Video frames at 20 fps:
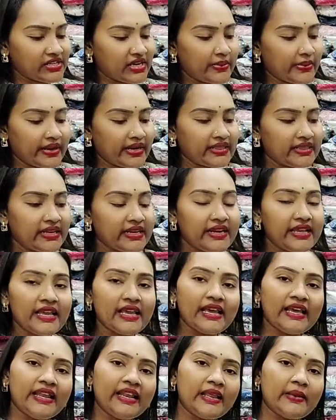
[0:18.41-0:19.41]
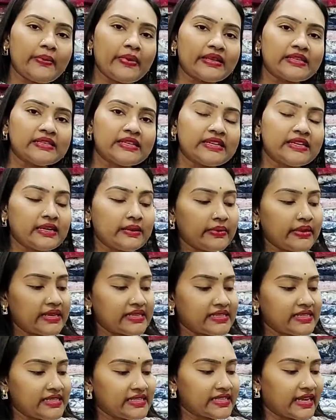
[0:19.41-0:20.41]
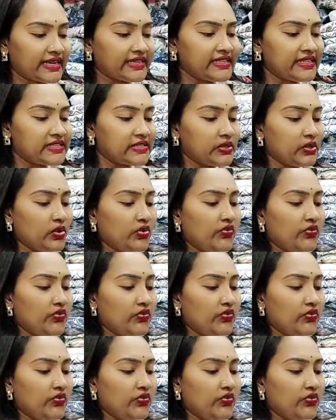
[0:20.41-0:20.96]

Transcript: చేయబడిందండి ఎల్ఎంఎక్స్ఎల్ అండ్ డబుల్ ఎక్స్ఎల్ సైజెస్లో